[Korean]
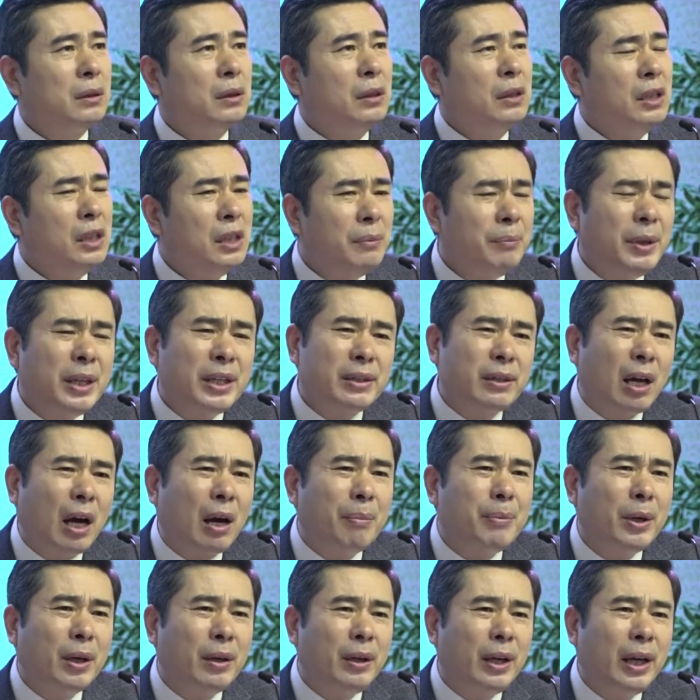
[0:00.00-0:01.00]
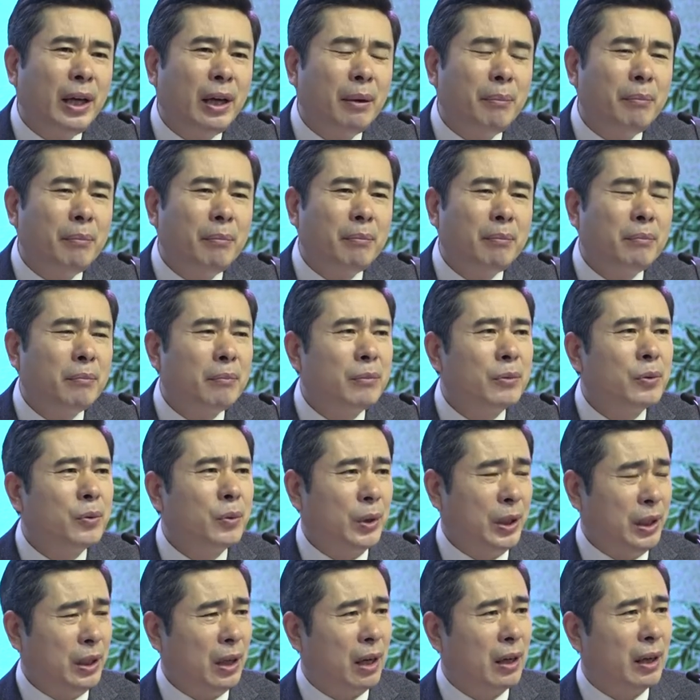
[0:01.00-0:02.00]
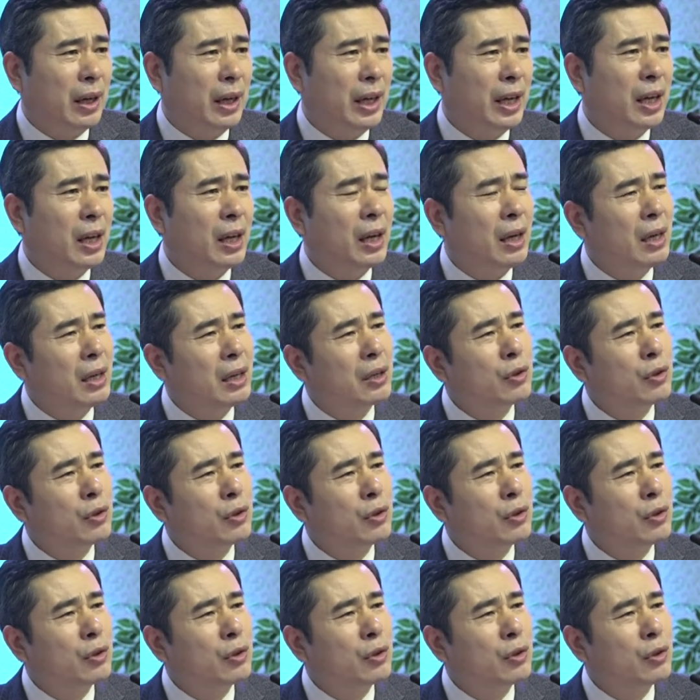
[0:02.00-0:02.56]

을미사변에 우리나라의